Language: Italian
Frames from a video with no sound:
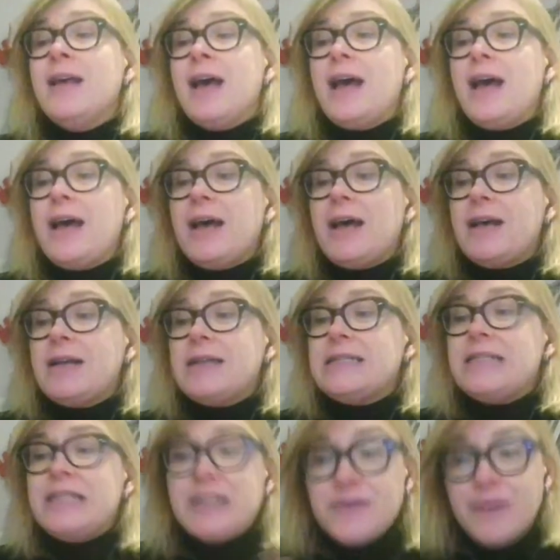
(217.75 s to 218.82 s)
uh,
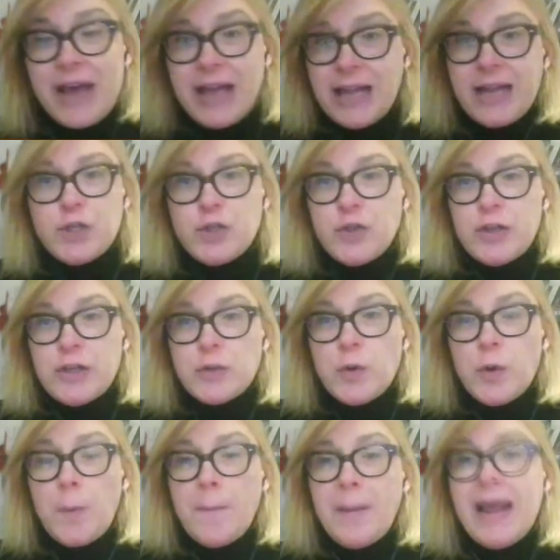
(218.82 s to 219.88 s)
si sveglia il giorno del suo
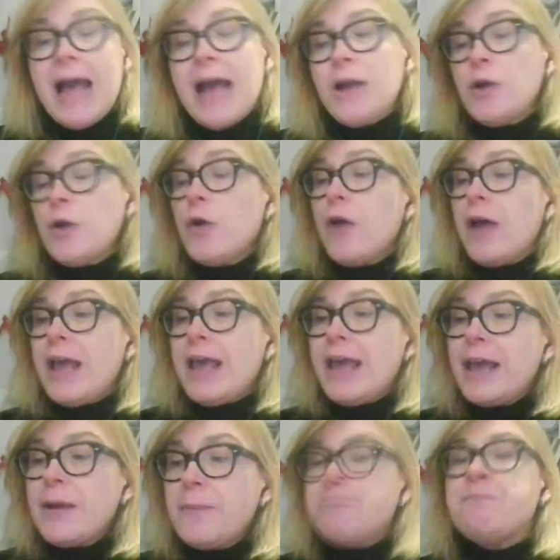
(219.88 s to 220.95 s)
compleanno
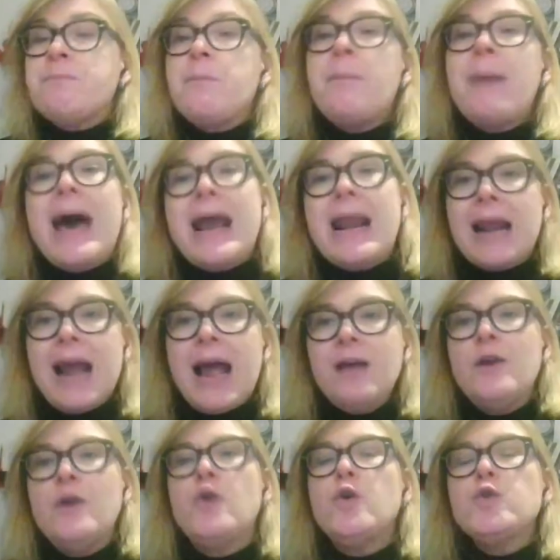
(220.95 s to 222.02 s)
e
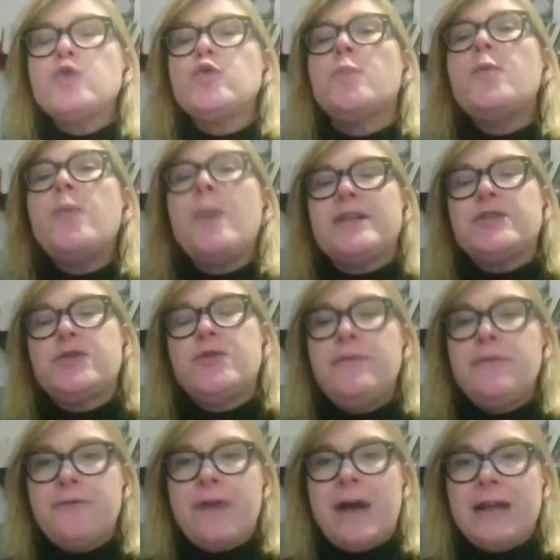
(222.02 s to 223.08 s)
parla col suo pupazzo di
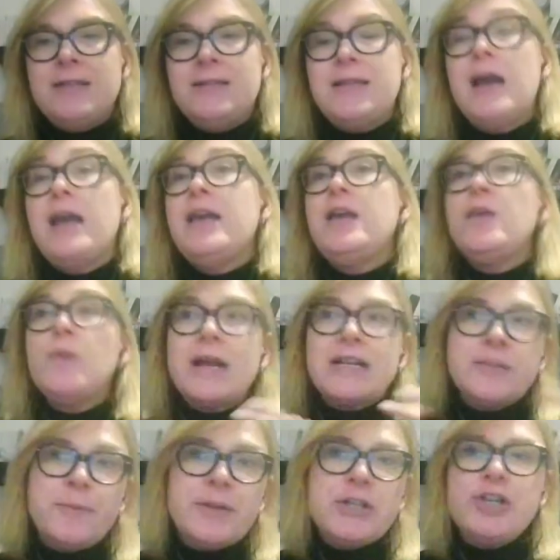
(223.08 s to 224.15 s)
infanzia in una
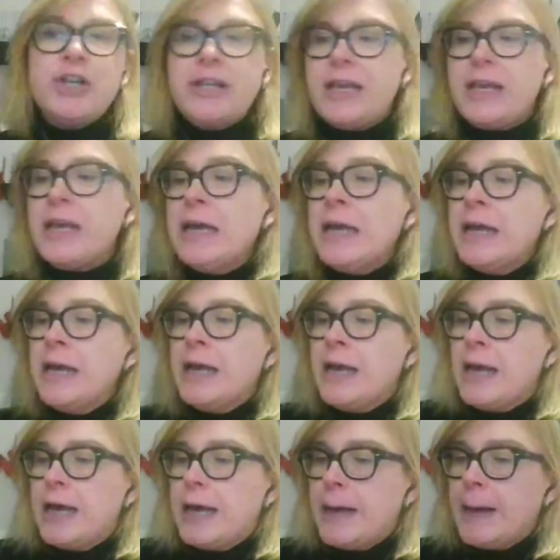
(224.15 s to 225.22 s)
specie di
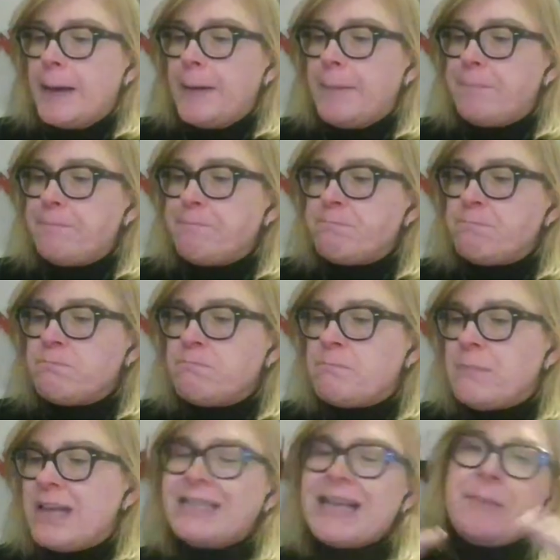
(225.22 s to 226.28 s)
um,
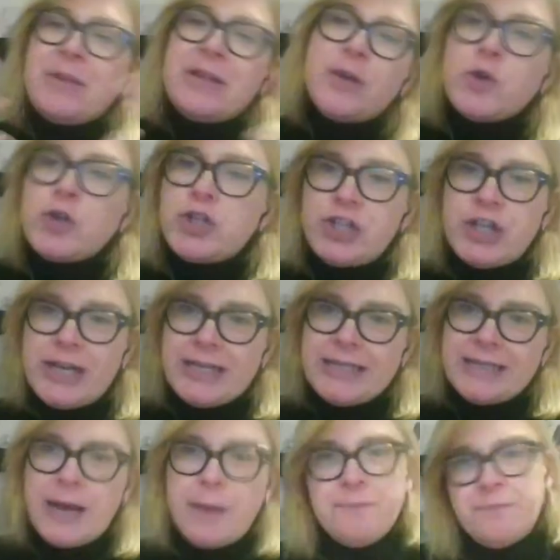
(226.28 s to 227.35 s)
esame di
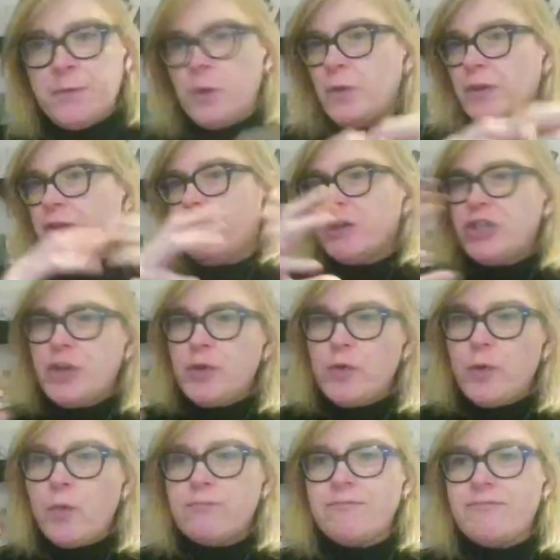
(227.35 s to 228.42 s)
coscienza, quindi facendo
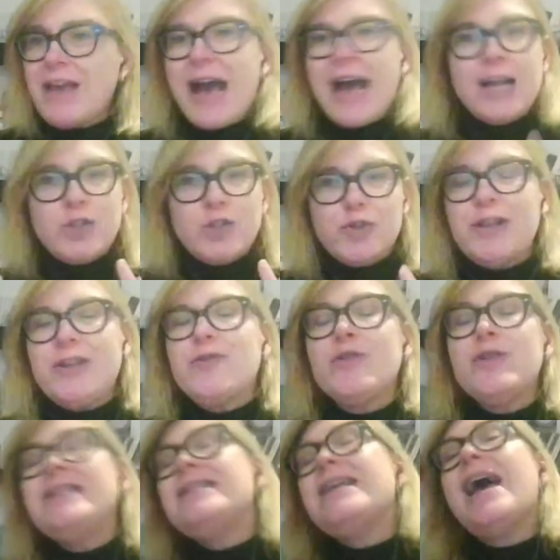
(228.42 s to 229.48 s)
un viaggio dentro
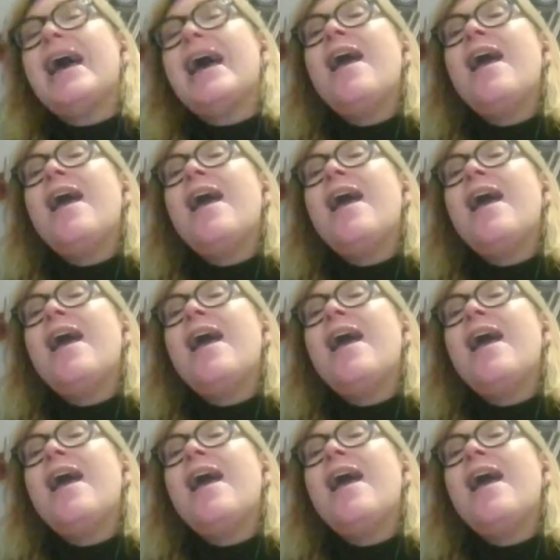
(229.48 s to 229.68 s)
di sé.